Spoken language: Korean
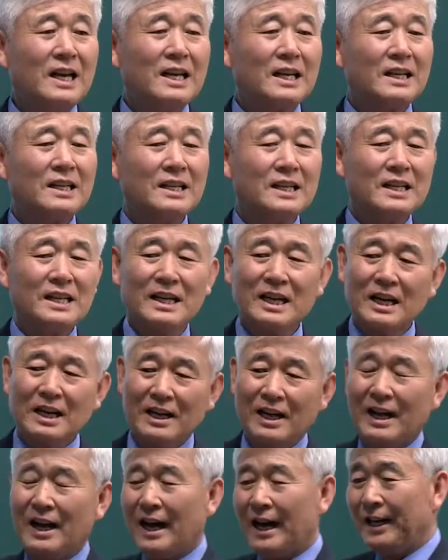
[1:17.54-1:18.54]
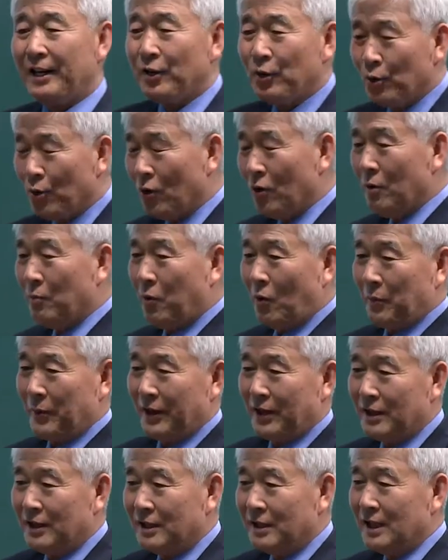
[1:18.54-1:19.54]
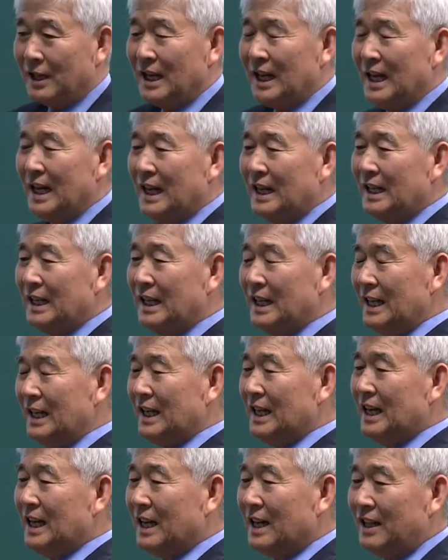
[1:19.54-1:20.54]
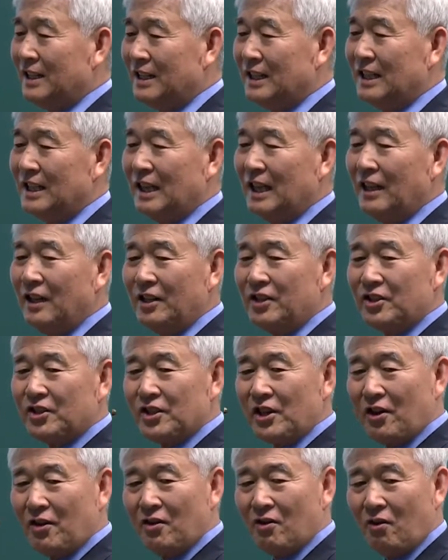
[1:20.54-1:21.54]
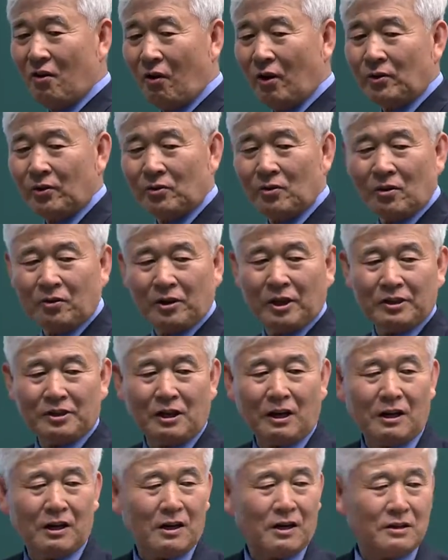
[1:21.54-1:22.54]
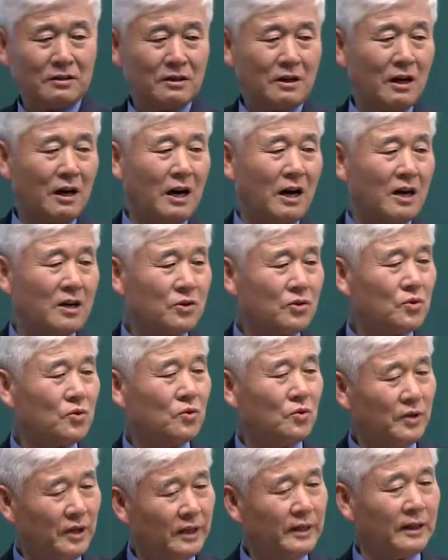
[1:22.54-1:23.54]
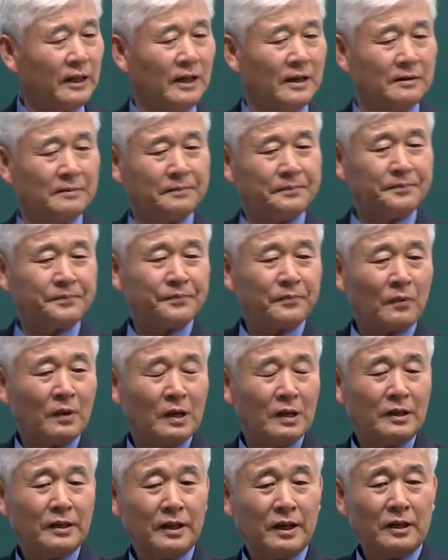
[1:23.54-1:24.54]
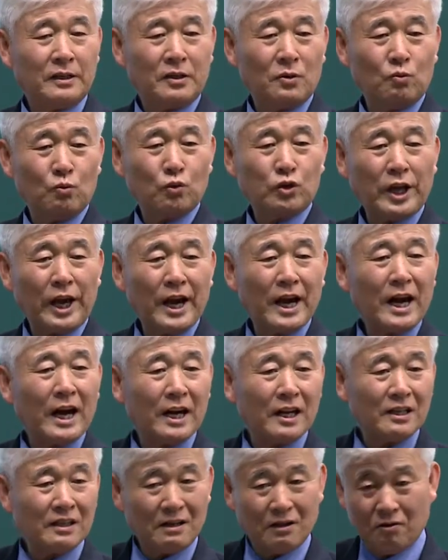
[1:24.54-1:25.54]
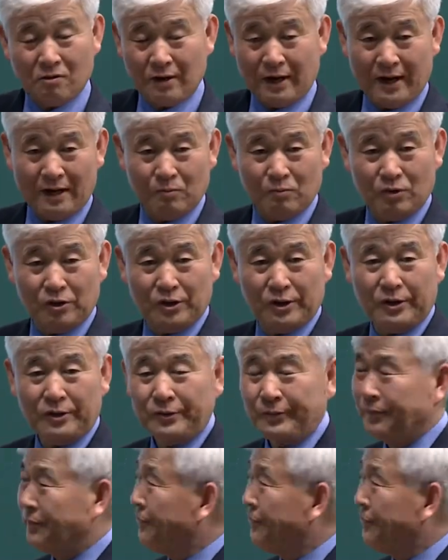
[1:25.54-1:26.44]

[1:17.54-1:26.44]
그 인간의 IQ를 보면은 이 인간이 일생을 어떻게 살아가는지를 알 수 있다. 이게 이제 우생학이라고 하는 학문이에요.